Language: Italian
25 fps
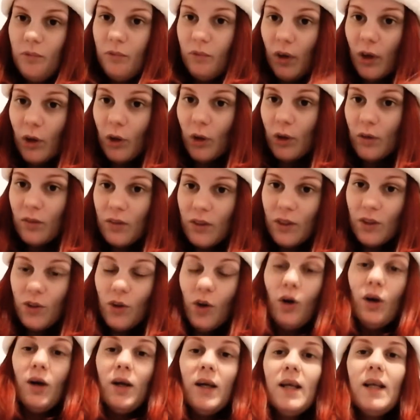farò i
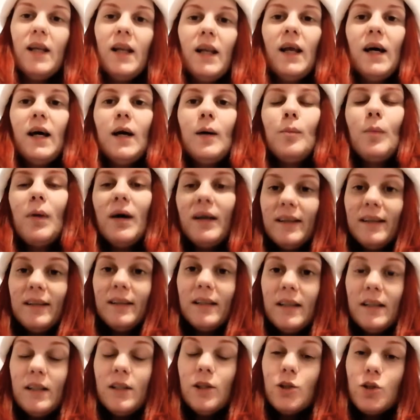video il
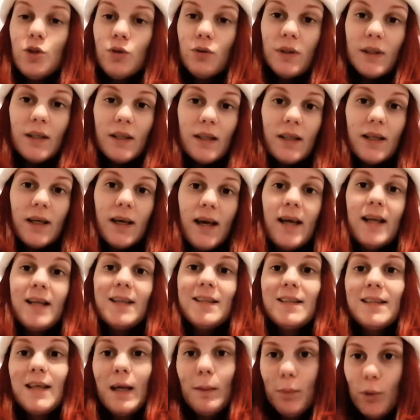martedì, il giovedì e
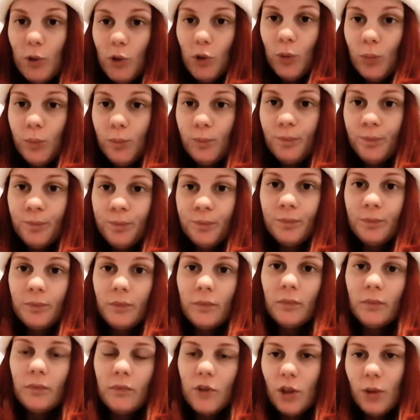il sabato
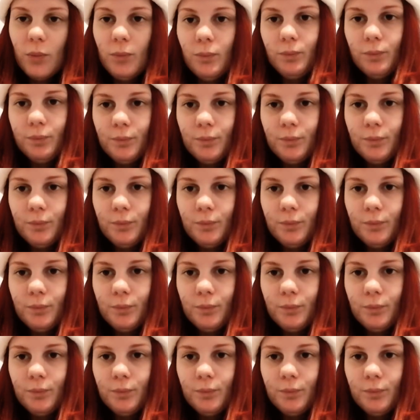sì.